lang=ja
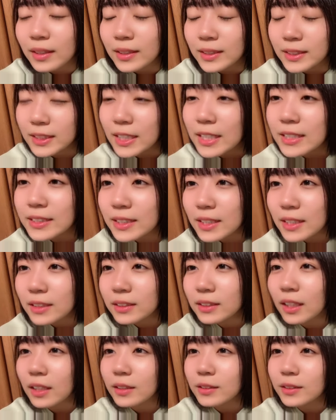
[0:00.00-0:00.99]
自転車
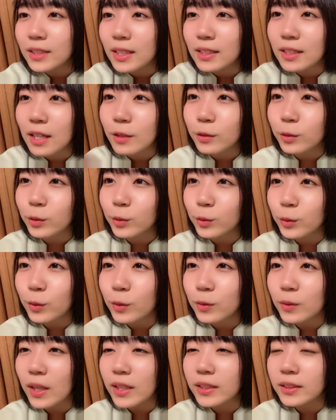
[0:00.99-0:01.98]
ラスカルさんなるほ
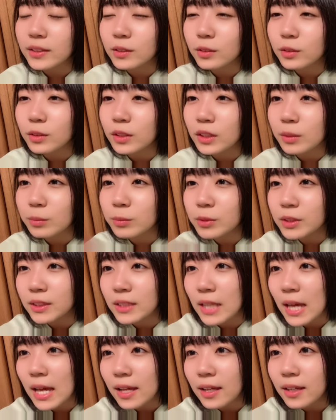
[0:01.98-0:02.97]
どアイスクリーム
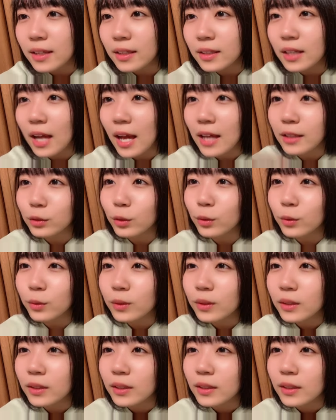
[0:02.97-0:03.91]
さんハート